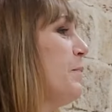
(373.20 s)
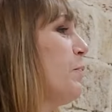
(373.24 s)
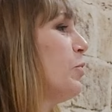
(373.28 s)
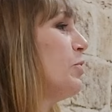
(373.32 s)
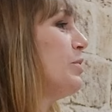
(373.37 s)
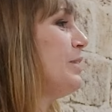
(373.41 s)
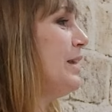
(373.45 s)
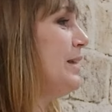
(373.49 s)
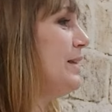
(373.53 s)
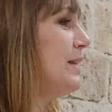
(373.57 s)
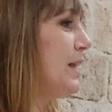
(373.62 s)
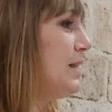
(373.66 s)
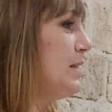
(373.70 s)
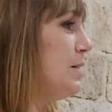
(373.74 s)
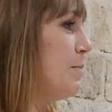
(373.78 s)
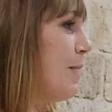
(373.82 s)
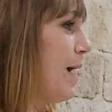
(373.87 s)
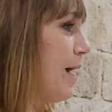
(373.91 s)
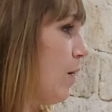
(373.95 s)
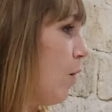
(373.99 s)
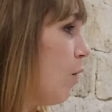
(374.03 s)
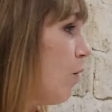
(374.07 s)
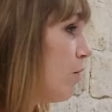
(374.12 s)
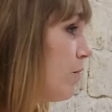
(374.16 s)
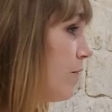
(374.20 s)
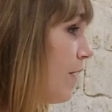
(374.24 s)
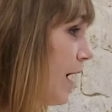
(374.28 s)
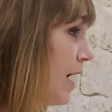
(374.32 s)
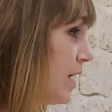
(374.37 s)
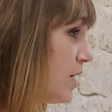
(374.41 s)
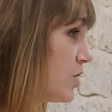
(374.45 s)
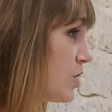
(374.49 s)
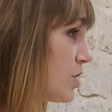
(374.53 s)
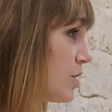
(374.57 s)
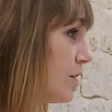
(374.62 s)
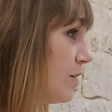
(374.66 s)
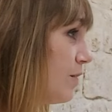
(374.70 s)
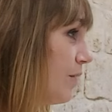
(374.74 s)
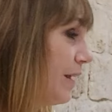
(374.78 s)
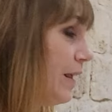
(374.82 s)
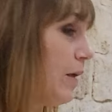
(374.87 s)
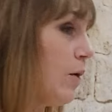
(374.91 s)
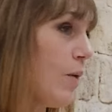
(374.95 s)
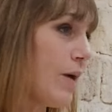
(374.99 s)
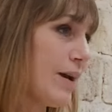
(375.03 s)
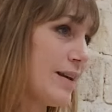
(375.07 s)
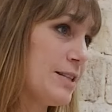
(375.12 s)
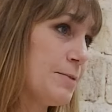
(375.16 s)
des protéines animales aux vaches, vous
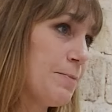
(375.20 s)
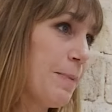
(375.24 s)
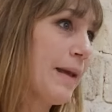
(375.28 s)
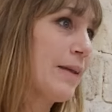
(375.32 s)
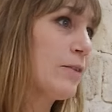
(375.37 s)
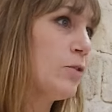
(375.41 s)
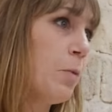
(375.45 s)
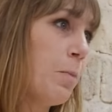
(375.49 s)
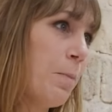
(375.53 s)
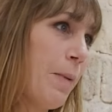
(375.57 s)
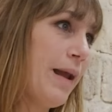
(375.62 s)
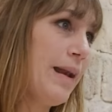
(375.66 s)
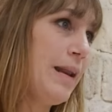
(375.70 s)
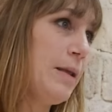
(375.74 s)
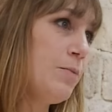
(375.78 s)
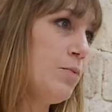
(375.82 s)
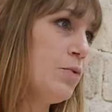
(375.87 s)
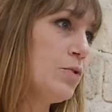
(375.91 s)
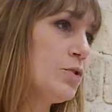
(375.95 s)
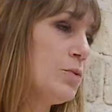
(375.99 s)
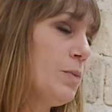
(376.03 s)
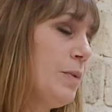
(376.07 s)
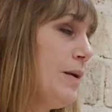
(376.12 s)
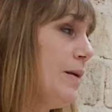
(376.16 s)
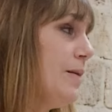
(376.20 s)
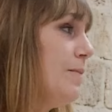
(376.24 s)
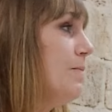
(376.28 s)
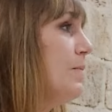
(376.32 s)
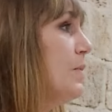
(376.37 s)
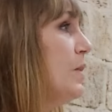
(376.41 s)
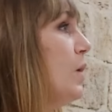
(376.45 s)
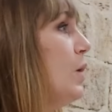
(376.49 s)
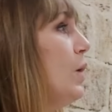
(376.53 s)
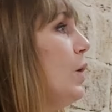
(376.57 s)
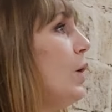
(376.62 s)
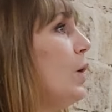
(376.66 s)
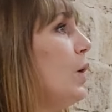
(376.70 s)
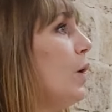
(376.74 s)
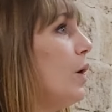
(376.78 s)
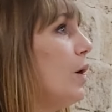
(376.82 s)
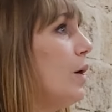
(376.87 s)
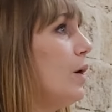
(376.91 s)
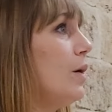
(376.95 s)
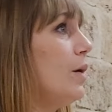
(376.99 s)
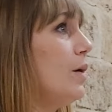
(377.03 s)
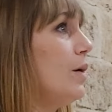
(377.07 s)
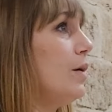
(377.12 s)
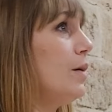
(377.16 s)
voyez, on ne respecte pas les besoins.
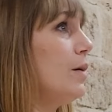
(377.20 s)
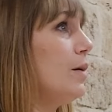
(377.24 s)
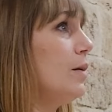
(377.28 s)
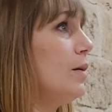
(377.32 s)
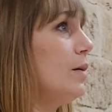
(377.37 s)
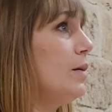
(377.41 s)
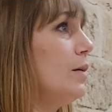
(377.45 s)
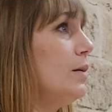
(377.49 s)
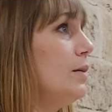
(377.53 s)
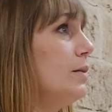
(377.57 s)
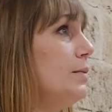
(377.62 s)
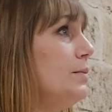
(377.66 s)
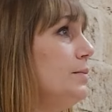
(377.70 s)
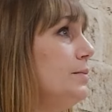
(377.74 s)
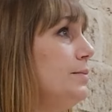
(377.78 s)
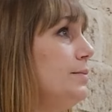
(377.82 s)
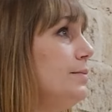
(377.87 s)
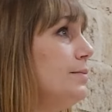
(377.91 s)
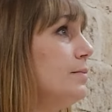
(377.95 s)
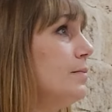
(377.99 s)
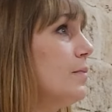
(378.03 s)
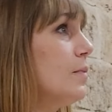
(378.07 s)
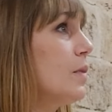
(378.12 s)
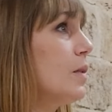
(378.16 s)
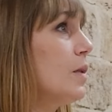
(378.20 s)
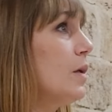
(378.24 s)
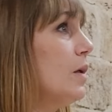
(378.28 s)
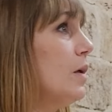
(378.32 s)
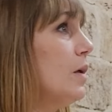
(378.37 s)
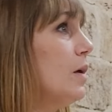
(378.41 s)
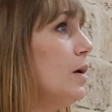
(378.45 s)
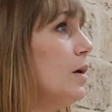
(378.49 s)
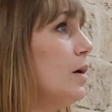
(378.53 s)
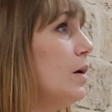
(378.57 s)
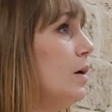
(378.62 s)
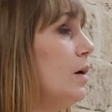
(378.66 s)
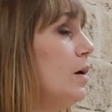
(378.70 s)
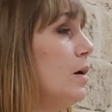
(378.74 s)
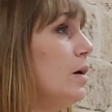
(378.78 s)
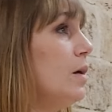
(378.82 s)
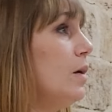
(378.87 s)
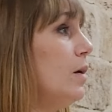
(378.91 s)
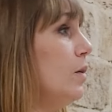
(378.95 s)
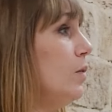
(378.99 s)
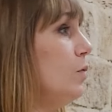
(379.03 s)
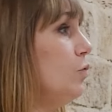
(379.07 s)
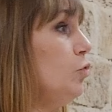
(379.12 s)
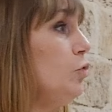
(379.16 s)
Euh,
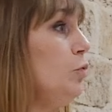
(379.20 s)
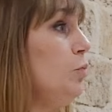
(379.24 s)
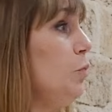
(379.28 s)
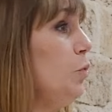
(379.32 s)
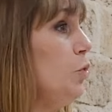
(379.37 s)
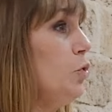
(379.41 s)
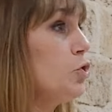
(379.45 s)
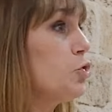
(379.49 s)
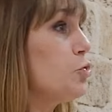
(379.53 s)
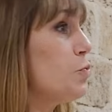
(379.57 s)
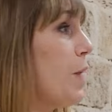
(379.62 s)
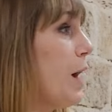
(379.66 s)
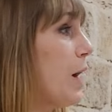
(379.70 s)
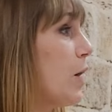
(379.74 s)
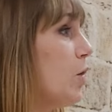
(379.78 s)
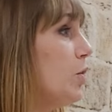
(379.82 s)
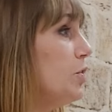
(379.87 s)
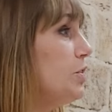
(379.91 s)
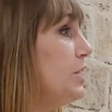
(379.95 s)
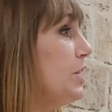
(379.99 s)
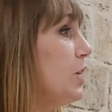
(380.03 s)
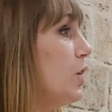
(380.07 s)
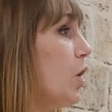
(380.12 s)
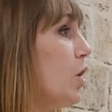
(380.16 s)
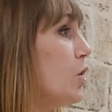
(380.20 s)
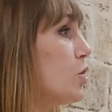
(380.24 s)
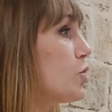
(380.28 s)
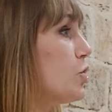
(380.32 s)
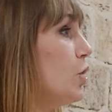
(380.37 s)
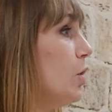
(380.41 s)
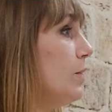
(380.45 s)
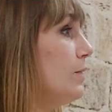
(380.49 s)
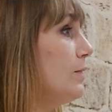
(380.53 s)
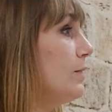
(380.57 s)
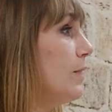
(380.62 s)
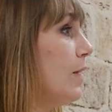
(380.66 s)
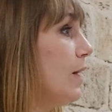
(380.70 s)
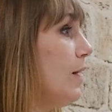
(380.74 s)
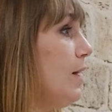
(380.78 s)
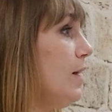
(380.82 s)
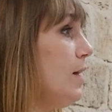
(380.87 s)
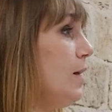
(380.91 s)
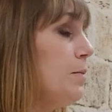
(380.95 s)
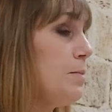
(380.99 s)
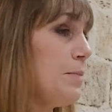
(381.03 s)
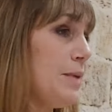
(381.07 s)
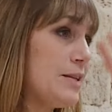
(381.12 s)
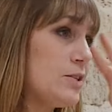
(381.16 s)
tout le monde joue à Candy Crush dans le
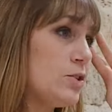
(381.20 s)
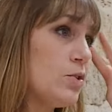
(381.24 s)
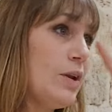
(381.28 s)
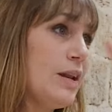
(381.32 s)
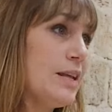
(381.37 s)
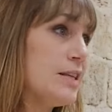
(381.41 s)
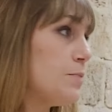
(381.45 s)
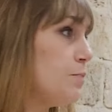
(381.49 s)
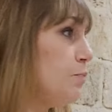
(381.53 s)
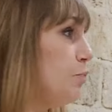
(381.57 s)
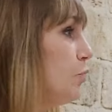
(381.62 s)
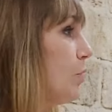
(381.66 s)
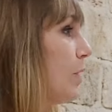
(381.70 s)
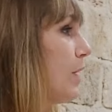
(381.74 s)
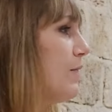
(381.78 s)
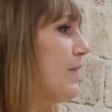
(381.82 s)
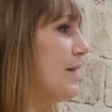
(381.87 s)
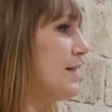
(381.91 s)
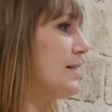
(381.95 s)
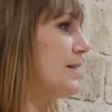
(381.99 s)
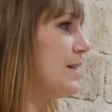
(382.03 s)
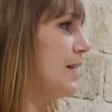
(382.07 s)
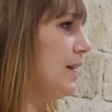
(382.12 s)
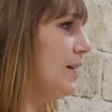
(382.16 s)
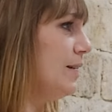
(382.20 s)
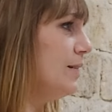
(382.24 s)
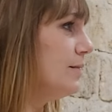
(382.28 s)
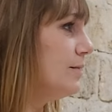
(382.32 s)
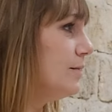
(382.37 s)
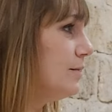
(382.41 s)
train, mais se laisse plus rêvasser.